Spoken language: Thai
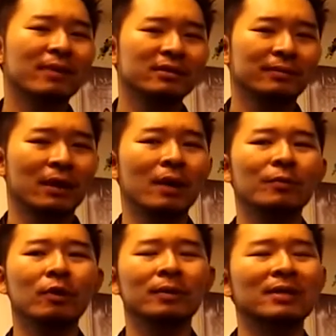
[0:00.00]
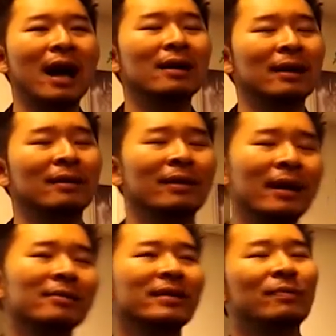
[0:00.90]
สิบห้าสิบครับแล้นมีคนปรึกษา
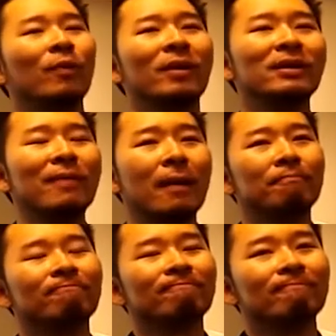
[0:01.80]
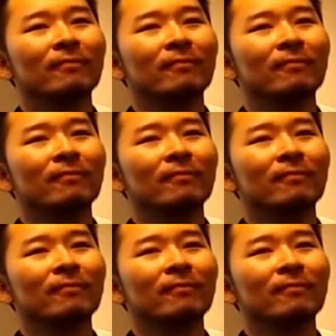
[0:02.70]
ระยะสี่ผมก็จะแบบ